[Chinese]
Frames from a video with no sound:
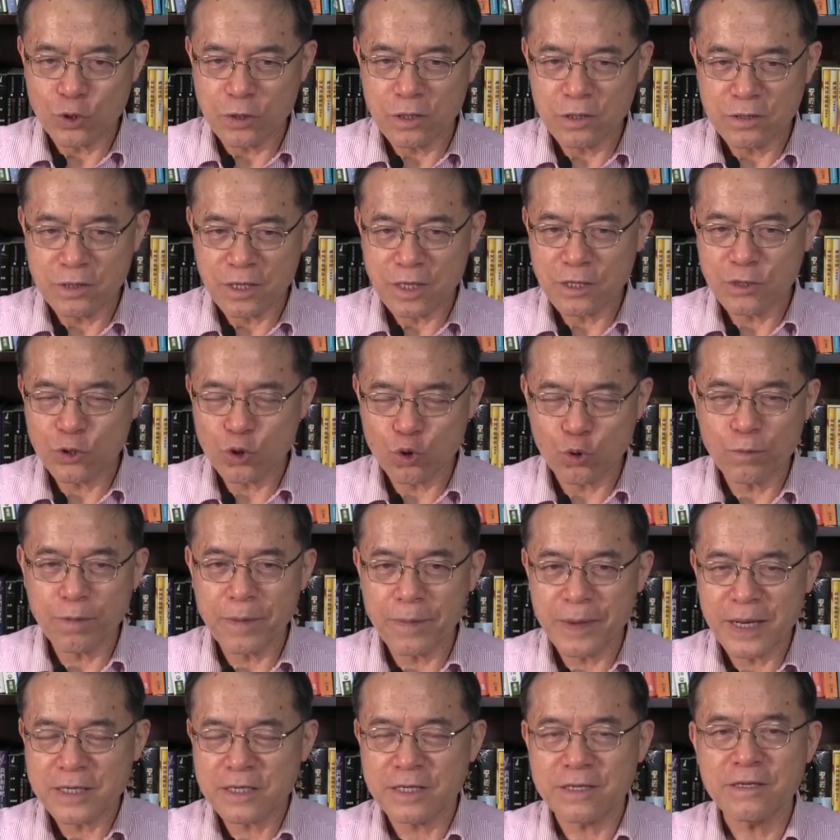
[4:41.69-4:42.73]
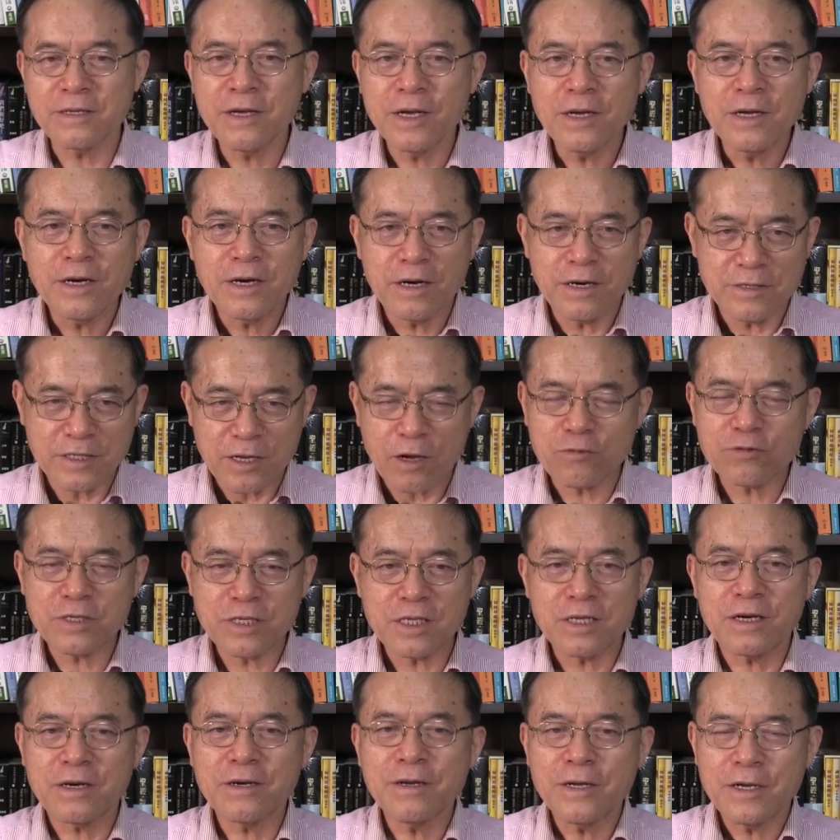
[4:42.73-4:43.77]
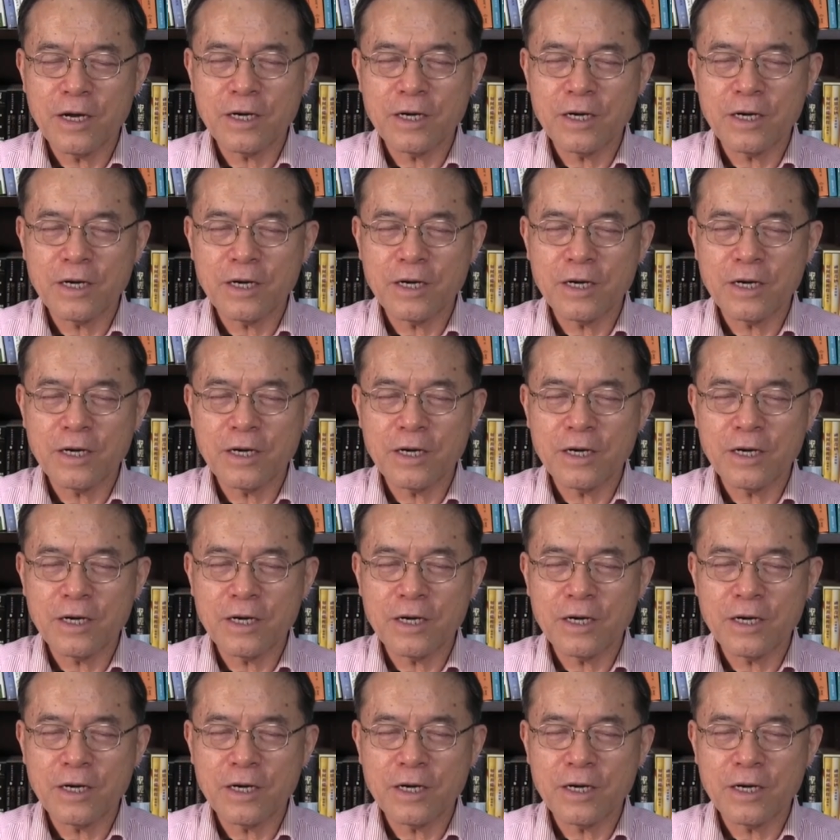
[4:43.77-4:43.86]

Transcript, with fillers: 呃这个 supermarket 啊超市